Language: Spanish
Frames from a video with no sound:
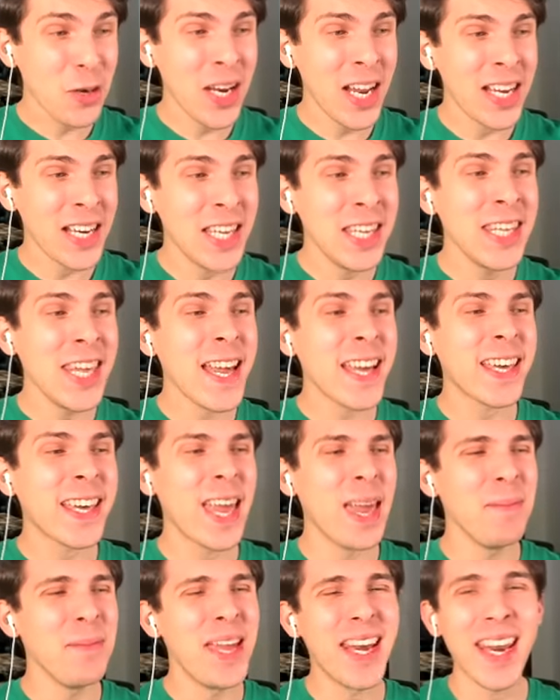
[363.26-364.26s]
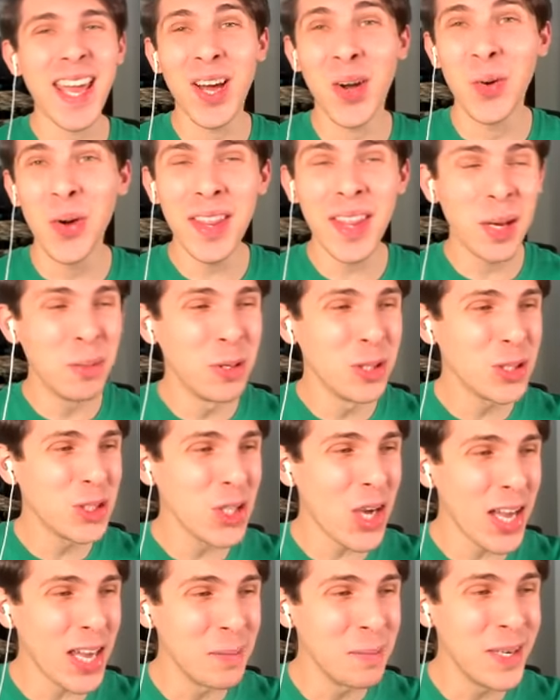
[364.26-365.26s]
una niña que me recuerda mucho
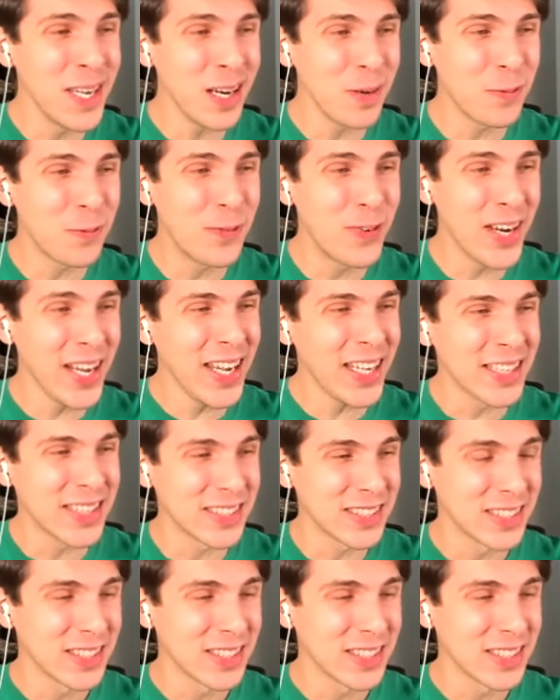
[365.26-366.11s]
a Ymir Fritz.